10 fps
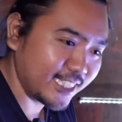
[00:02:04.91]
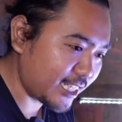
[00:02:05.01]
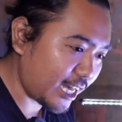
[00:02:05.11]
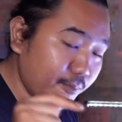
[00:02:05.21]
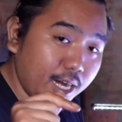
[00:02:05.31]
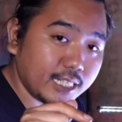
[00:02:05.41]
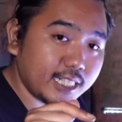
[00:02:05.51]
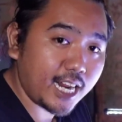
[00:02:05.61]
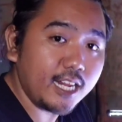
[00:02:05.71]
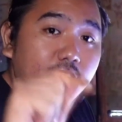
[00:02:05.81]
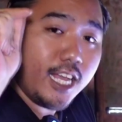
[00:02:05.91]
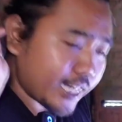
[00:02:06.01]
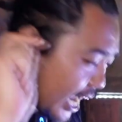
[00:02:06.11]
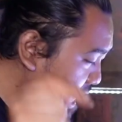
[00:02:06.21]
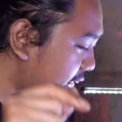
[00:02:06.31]
Jadi kalian penasaran,
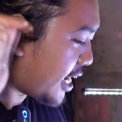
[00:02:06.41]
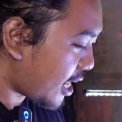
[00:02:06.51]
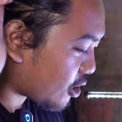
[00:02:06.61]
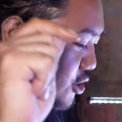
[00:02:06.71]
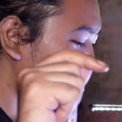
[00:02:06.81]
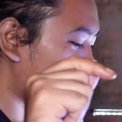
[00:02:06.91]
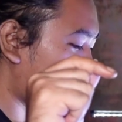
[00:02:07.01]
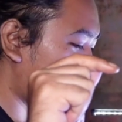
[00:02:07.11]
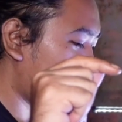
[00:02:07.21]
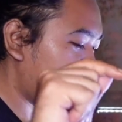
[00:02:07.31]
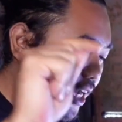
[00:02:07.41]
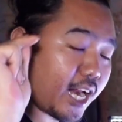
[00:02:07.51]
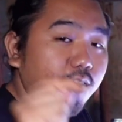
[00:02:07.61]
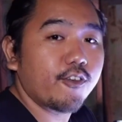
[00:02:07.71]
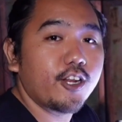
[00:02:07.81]
kalian harus nonton video ini
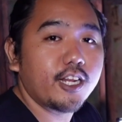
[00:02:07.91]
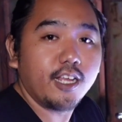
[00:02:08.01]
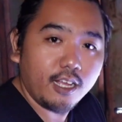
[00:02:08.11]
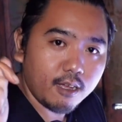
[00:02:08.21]
karena video ini